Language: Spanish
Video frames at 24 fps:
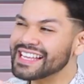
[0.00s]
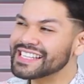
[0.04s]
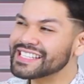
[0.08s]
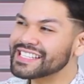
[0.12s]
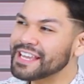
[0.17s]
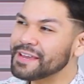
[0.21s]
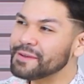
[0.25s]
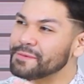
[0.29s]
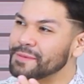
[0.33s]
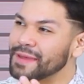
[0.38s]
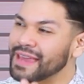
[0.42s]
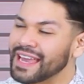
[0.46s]
Y es
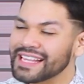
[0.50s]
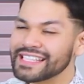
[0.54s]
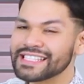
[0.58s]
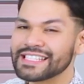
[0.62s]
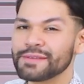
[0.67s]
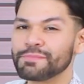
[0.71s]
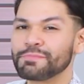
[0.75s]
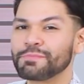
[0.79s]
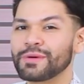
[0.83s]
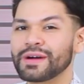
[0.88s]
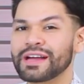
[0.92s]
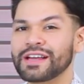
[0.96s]
que vean,
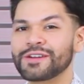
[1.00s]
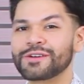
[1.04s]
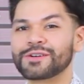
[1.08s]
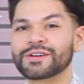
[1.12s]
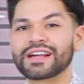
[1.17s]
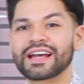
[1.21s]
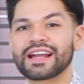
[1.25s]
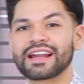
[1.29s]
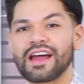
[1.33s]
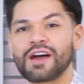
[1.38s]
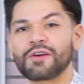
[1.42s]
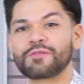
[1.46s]
se pueden
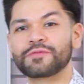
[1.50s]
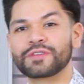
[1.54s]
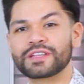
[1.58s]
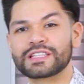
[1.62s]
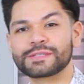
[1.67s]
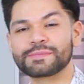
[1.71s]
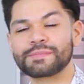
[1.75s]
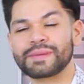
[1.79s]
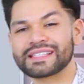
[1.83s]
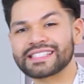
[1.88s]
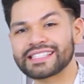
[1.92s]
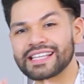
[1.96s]
lograr
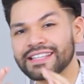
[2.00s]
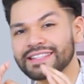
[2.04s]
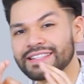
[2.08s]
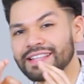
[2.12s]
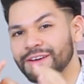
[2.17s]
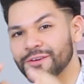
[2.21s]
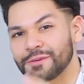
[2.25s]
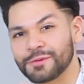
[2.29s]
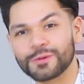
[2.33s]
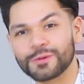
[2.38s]
outfits bastante